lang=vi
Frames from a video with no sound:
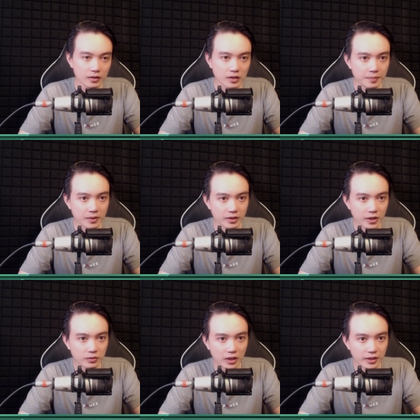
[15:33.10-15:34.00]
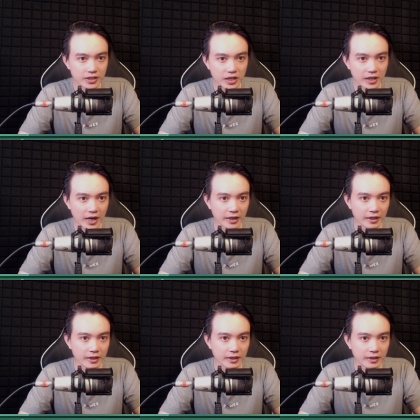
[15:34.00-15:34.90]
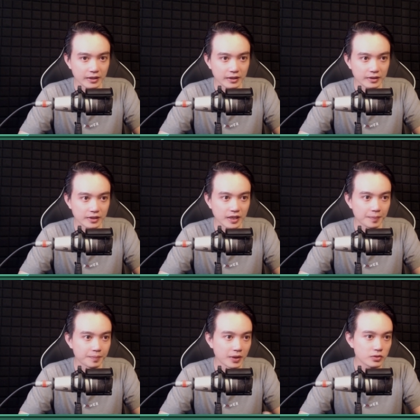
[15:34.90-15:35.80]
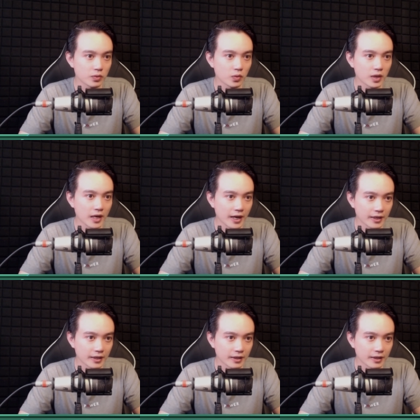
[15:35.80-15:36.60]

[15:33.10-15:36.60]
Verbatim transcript: Thêm nữa, nếu tới để săn lan thì đập miễu trong lúc lấy lan á,